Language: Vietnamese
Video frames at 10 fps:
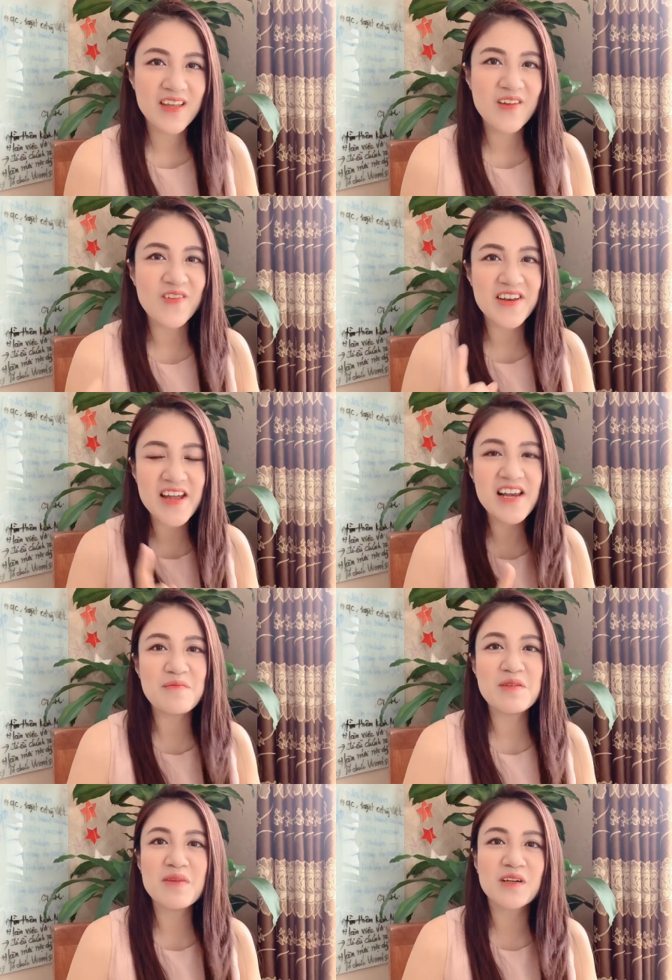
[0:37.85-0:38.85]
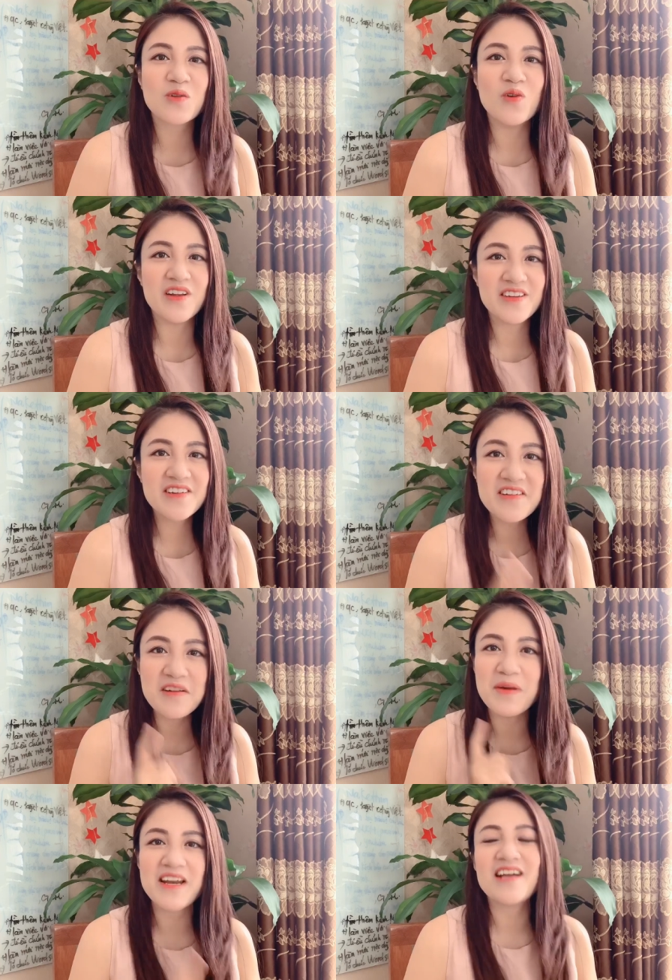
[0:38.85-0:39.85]
Và đây là bí mật của những người
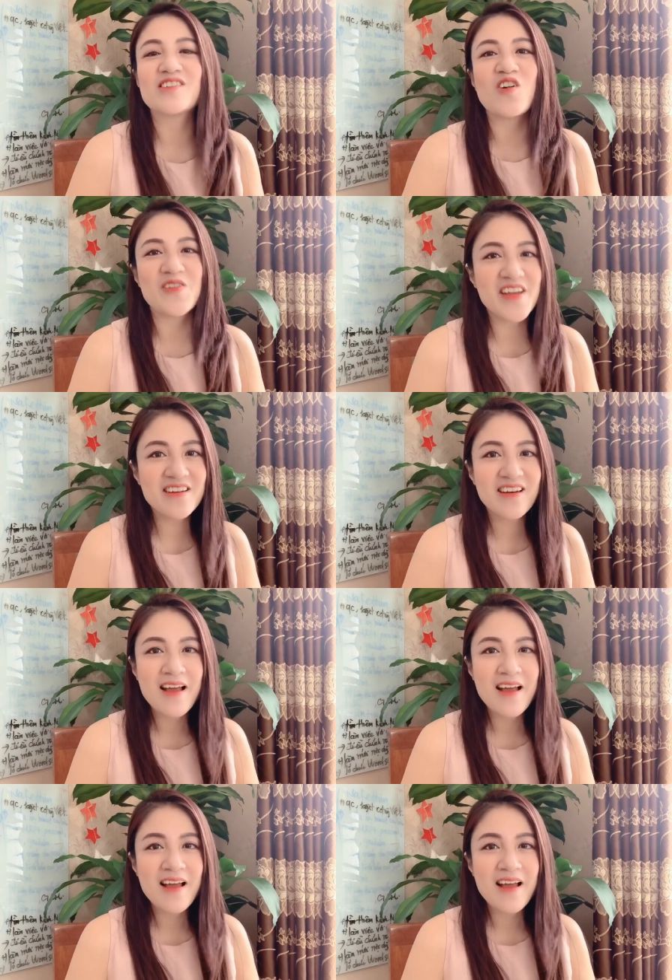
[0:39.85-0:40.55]
bán hàng giỏi nhất.